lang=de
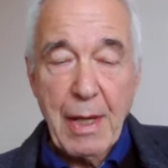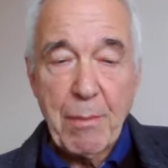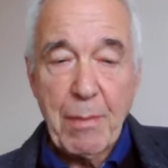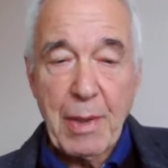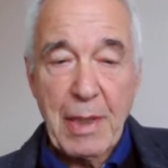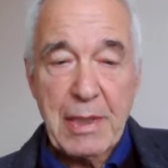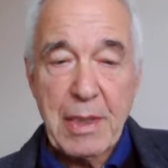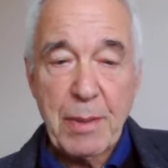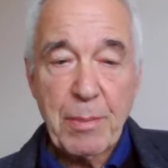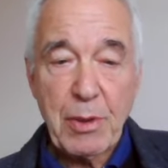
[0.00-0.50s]

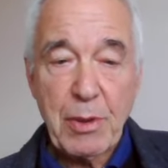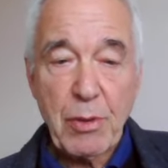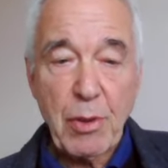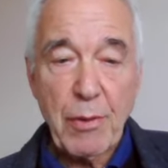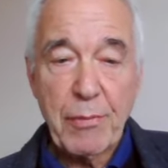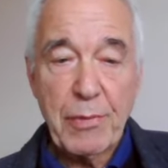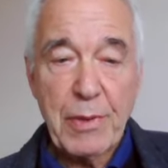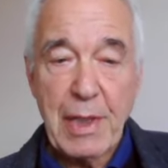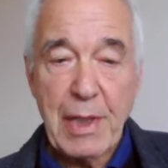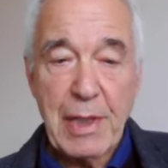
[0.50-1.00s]
Manche
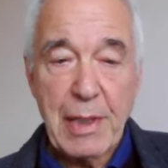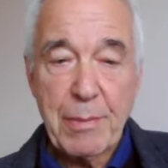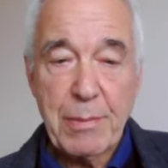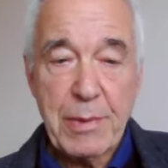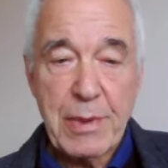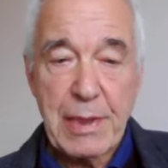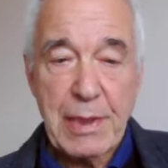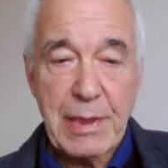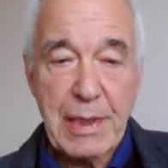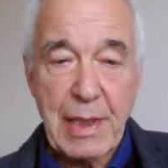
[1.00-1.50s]
Betroffene erleben
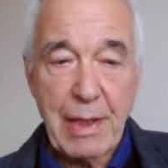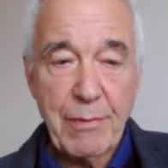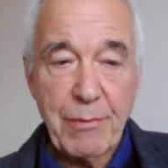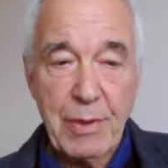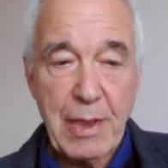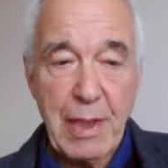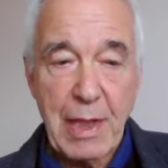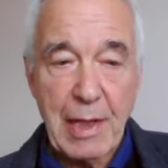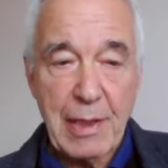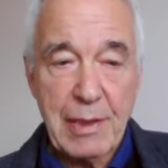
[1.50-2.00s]
sich dann
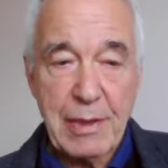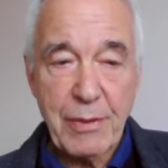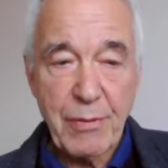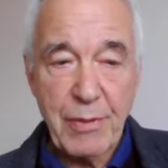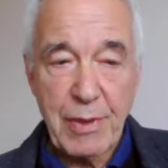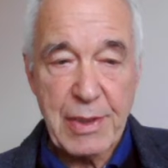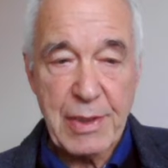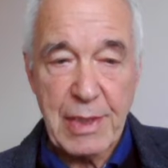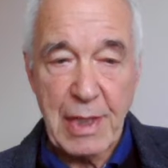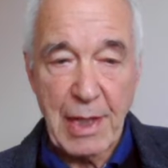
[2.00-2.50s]
wieder als
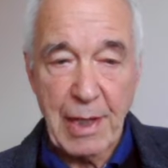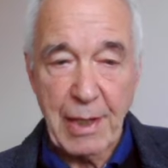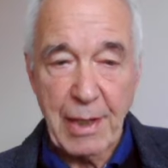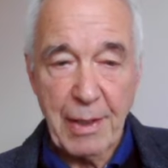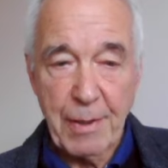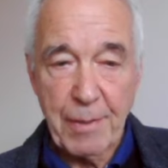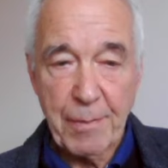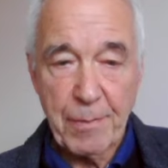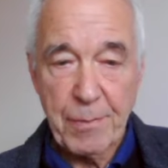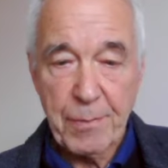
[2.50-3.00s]

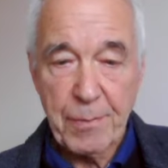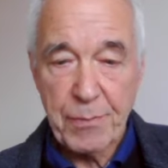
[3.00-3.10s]
Versager.